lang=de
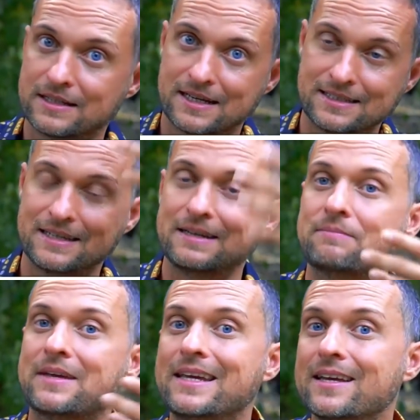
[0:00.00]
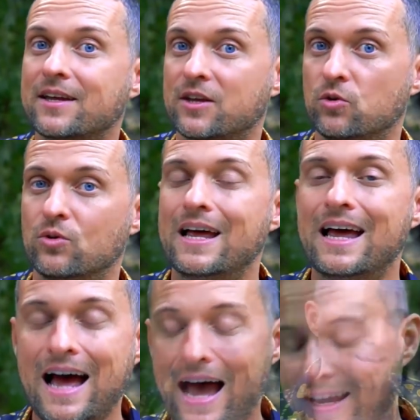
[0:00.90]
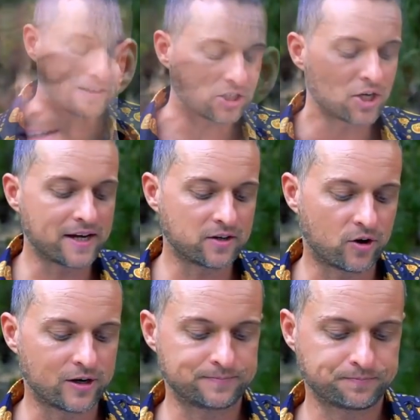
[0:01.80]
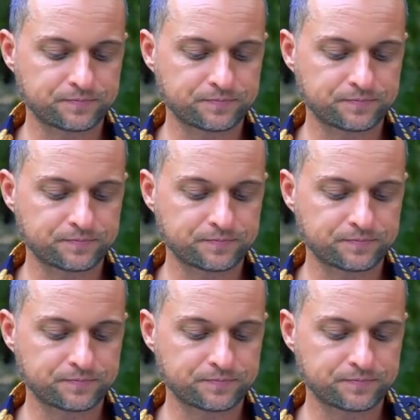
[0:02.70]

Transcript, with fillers: das heißt in Gehirnregion, eine entscheidende Rolle.